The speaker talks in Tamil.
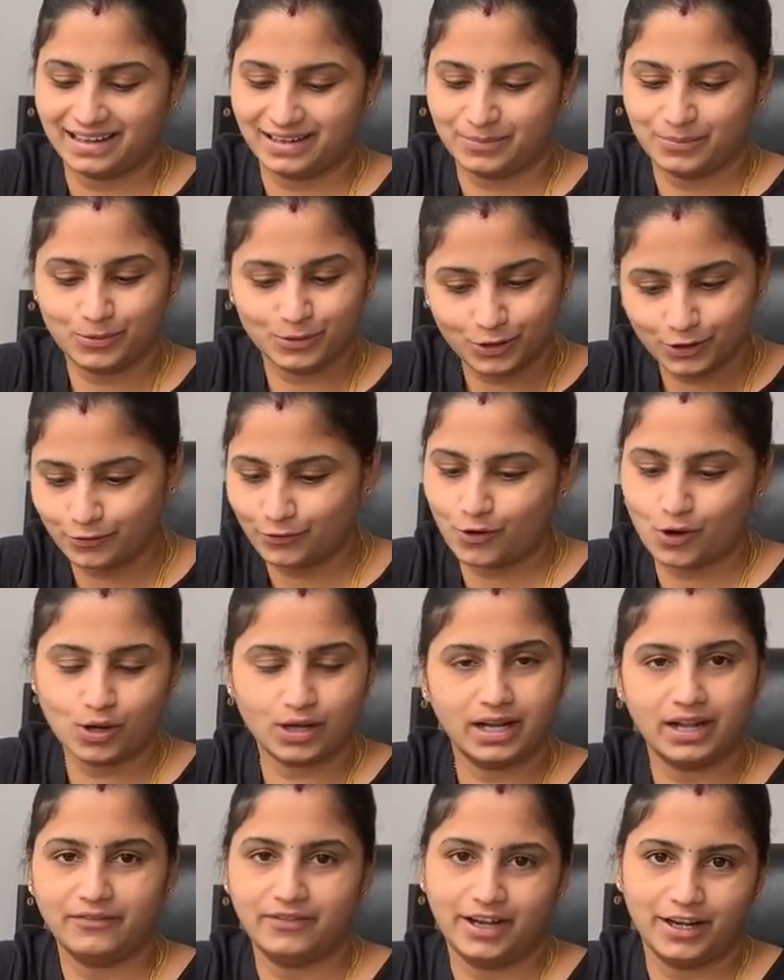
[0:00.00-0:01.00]
புது
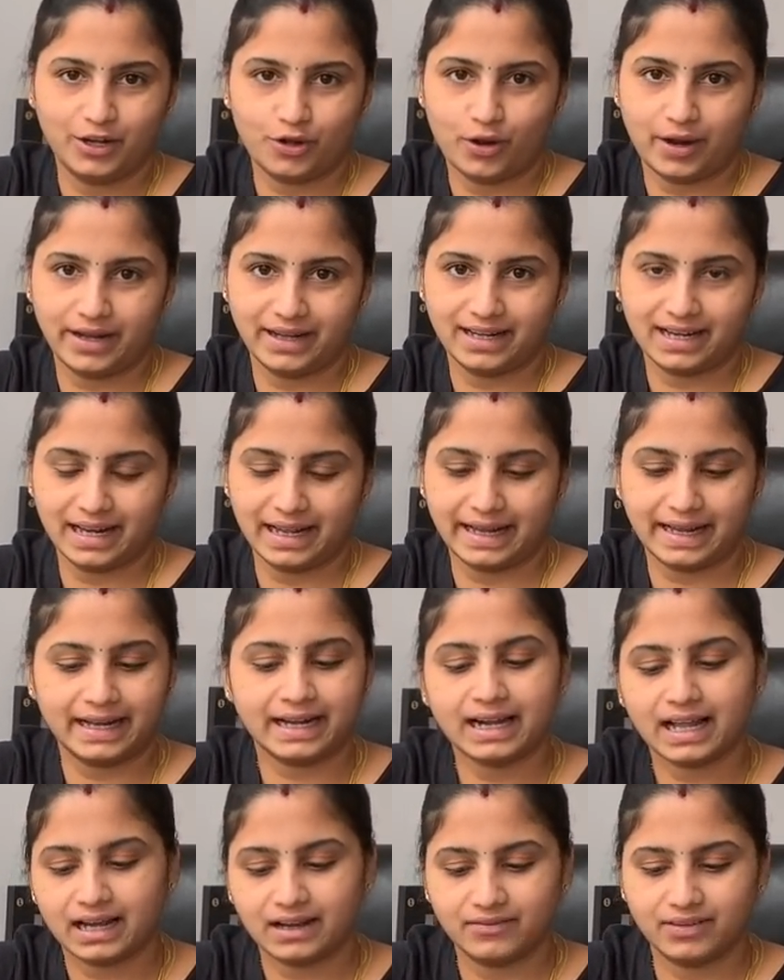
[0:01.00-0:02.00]
ஃபோனில் வீடியோ எடுக்கல
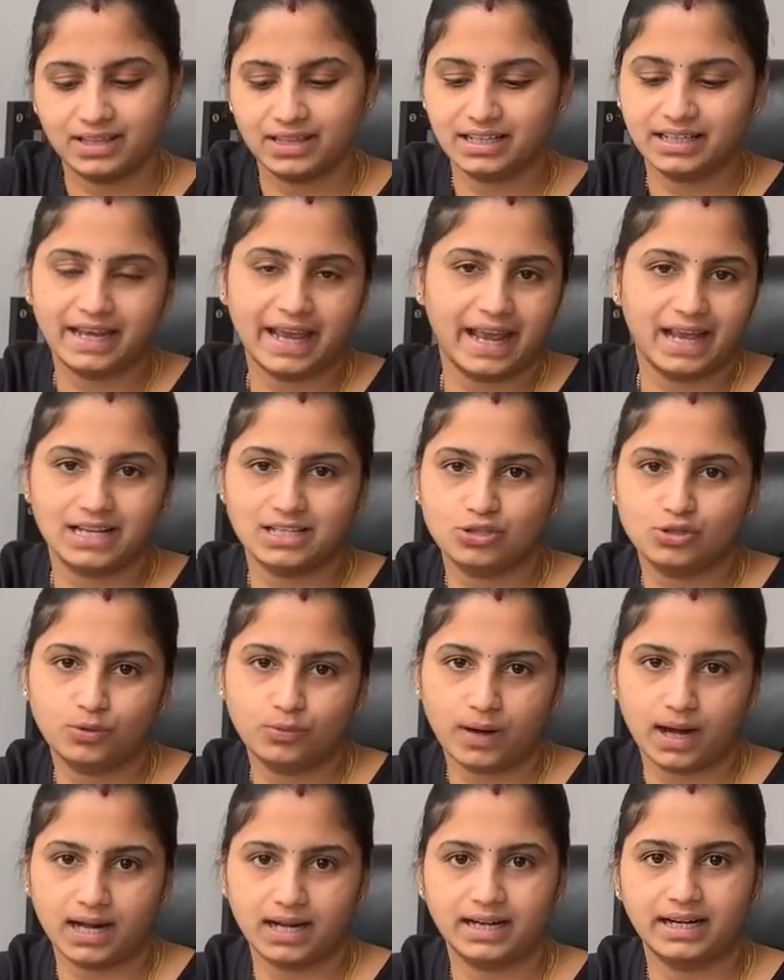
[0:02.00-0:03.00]
ஏன்னா நாங்கள் வந்து
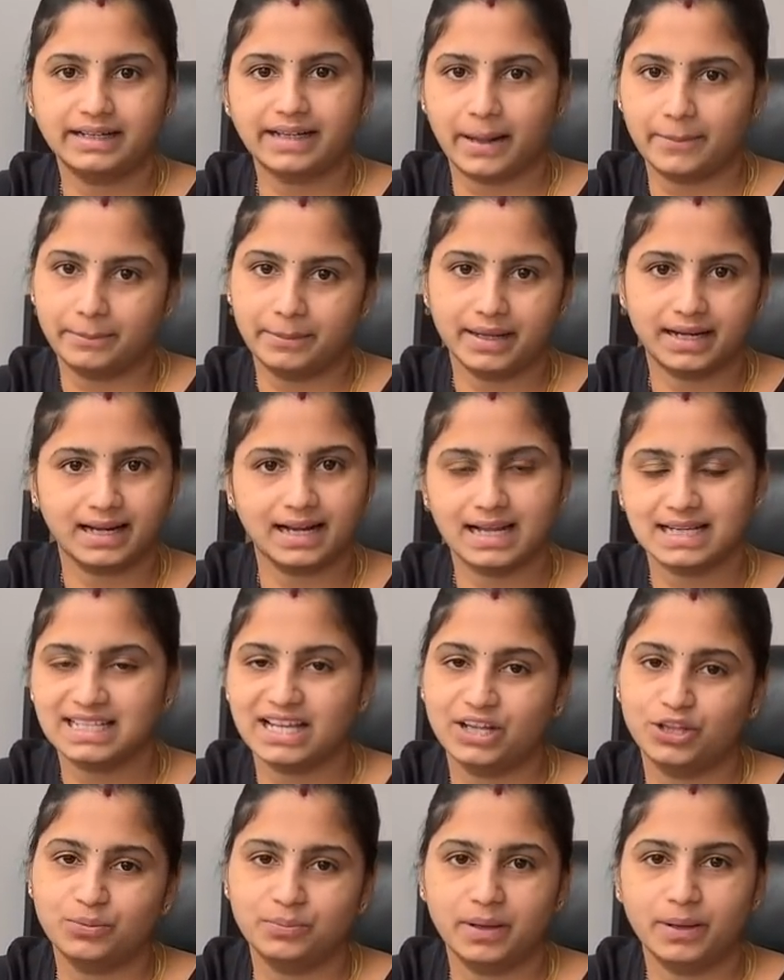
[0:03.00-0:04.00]
கேஸும் வாங்கல டெம்பர்
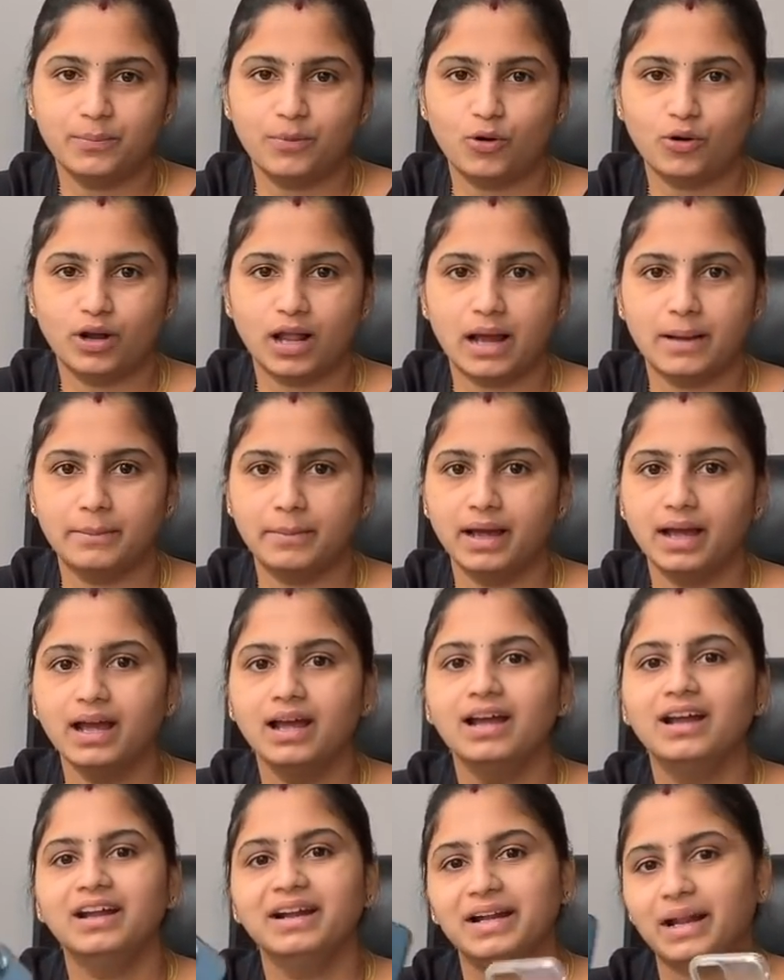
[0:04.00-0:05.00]
கிளாஸ் எதுவுமே போடாமல்
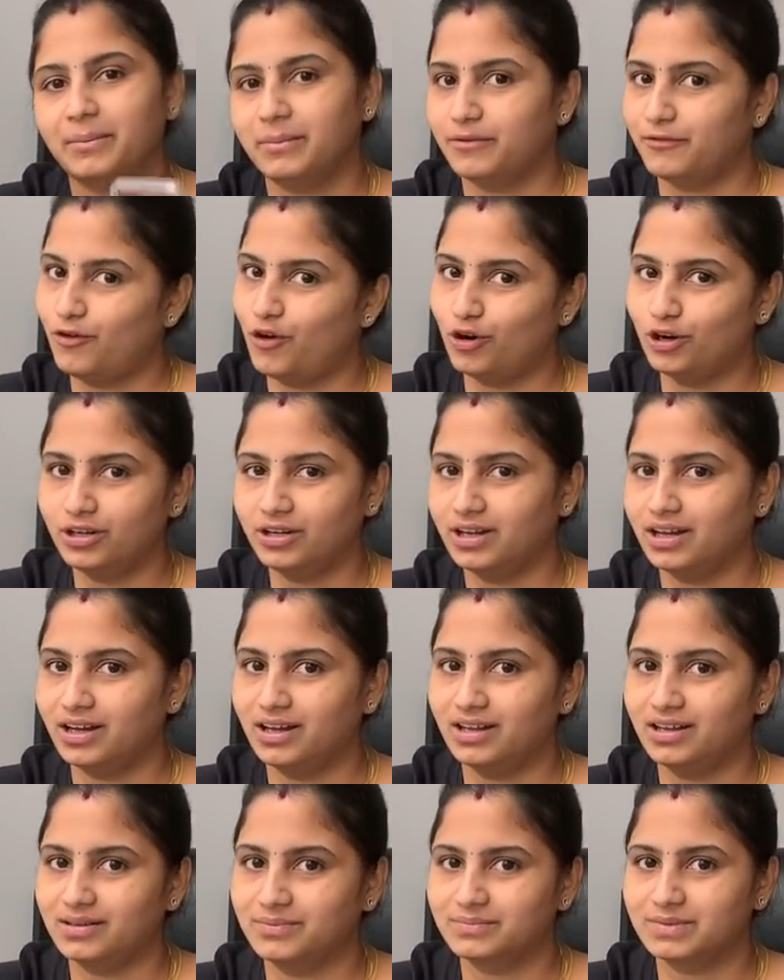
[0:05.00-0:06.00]
நம்ம ஃபோன்
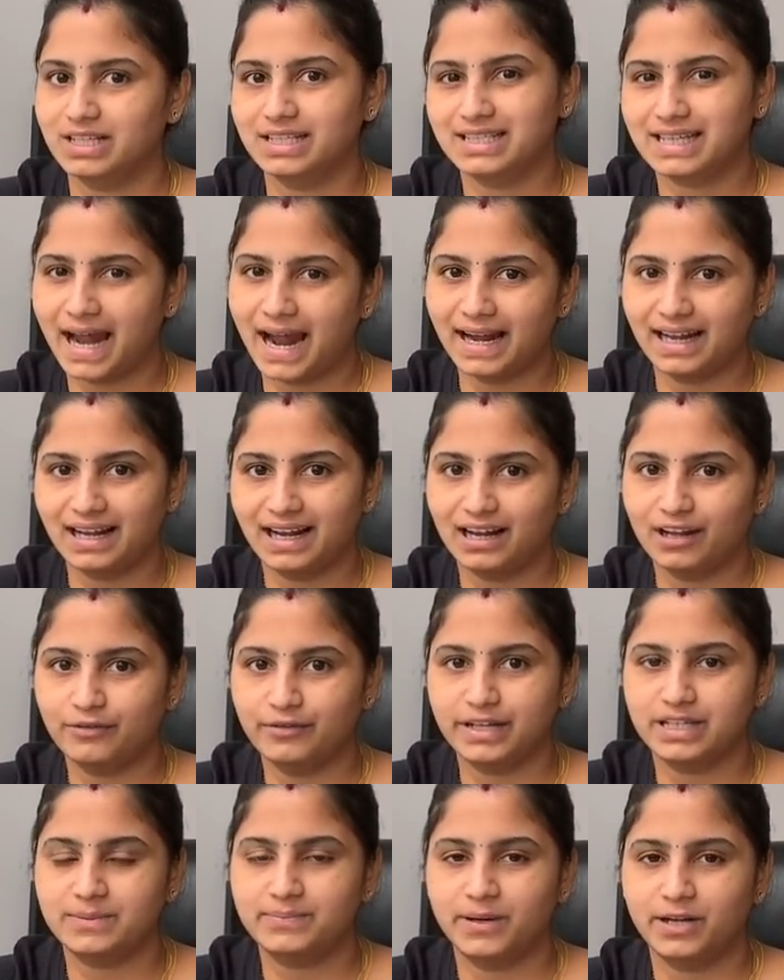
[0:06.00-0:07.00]

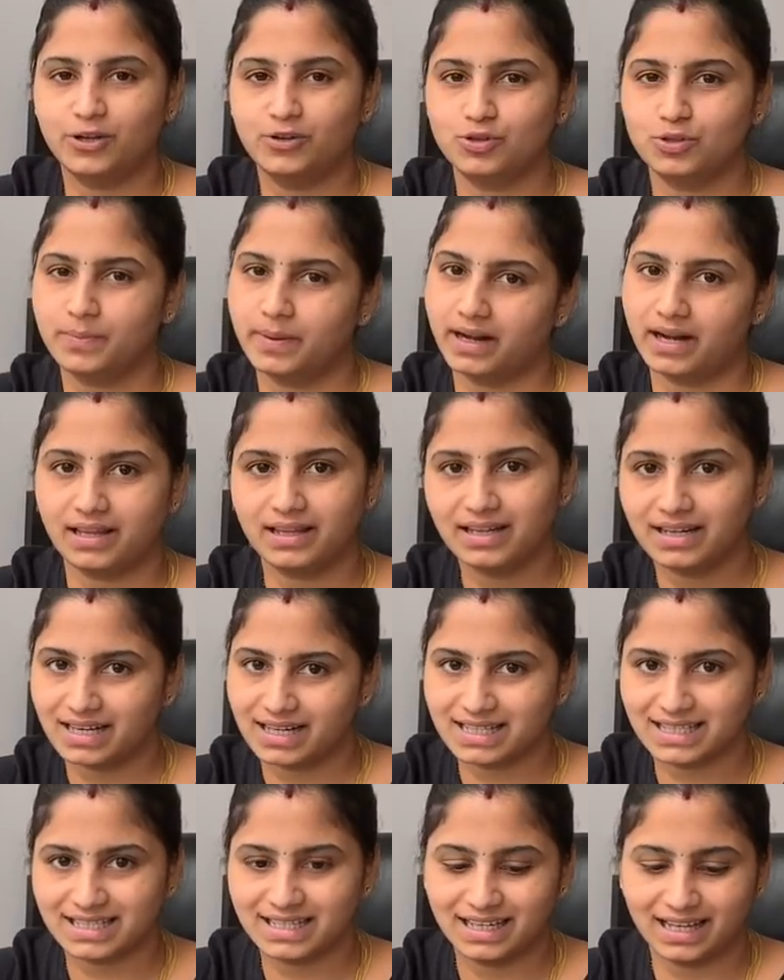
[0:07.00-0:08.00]
ஸ்டாண்ட்லலாம் ஃபிக்ஸ் பண்ணி யூஸ் பண்ணுறது
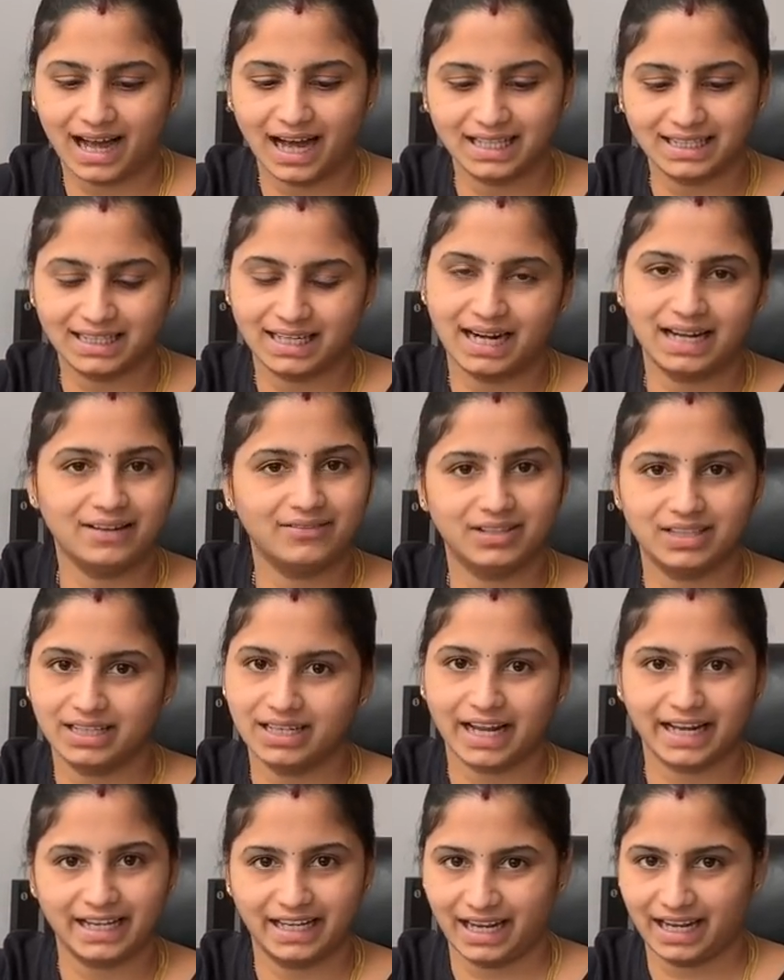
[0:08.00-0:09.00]
ரிஸ்க் அதனால
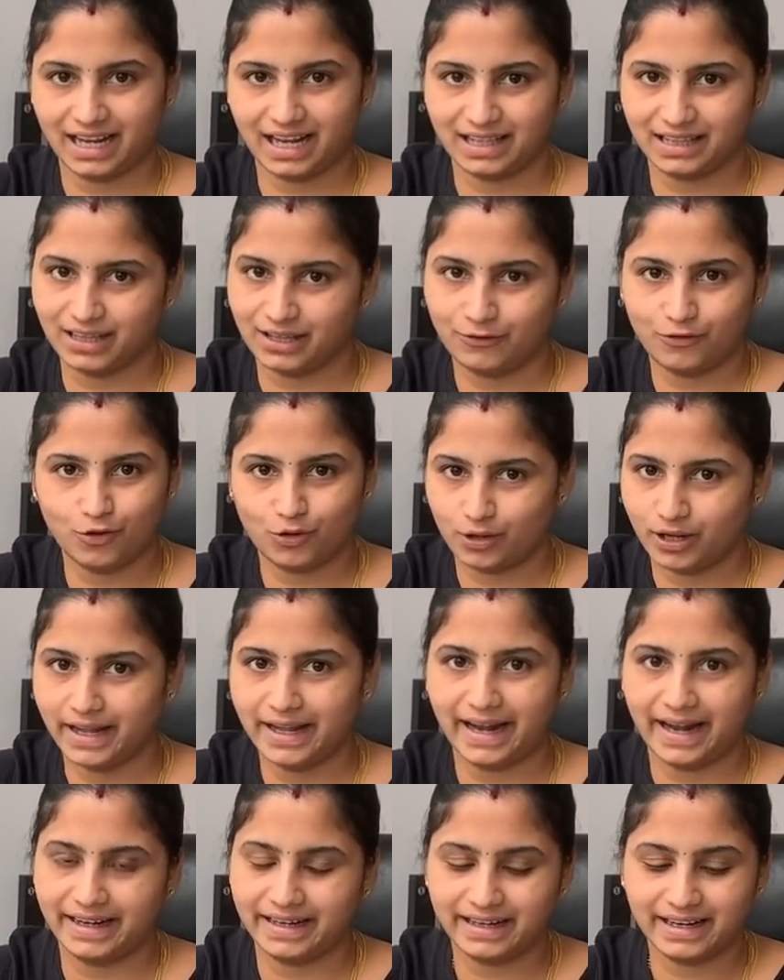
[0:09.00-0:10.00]
வந்து நான் இன்னைக்கு அந்த
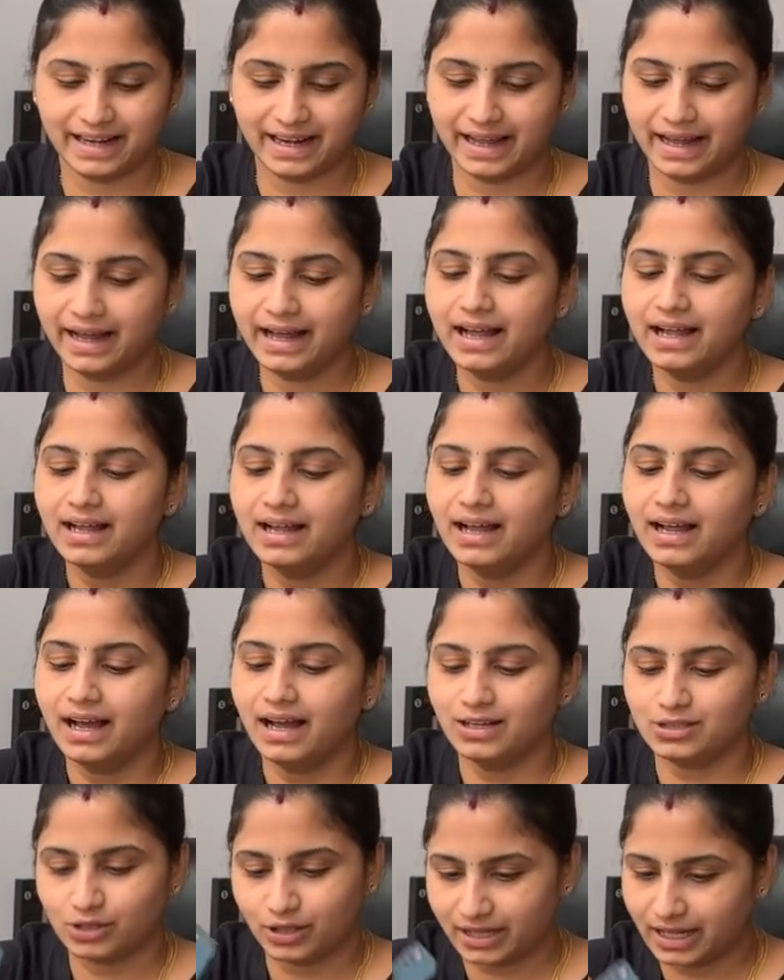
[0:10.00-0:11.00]
ஃபோனில் எடுக்கல
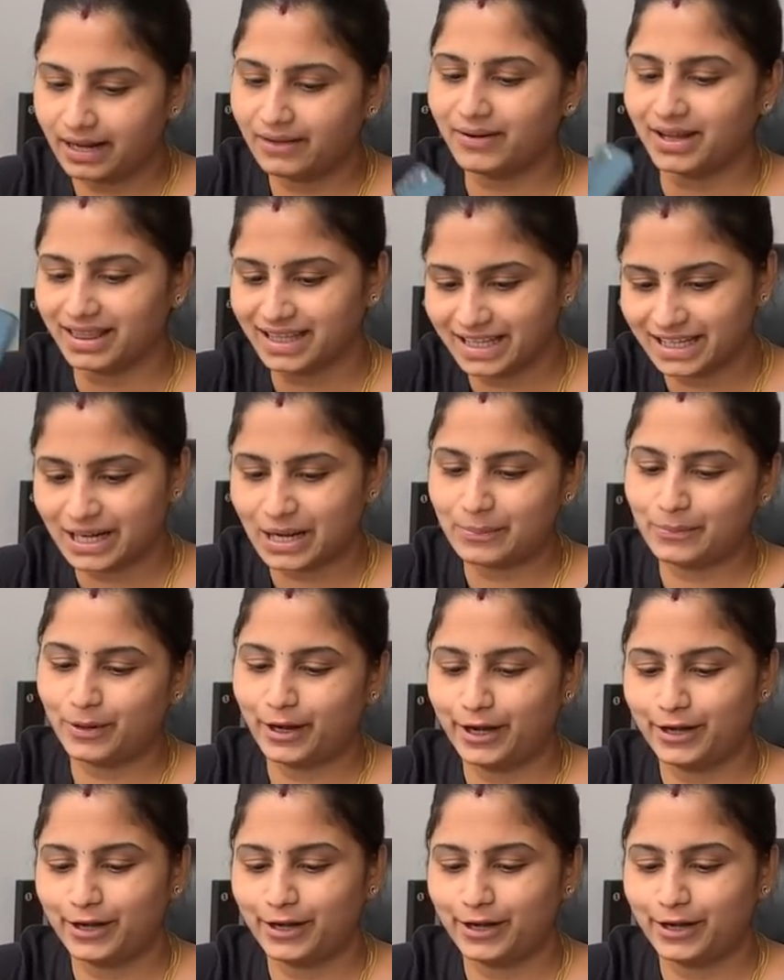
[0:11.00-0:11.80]
ஸோ இதெல்லாம் வந்ததுக்கு அப்புறம்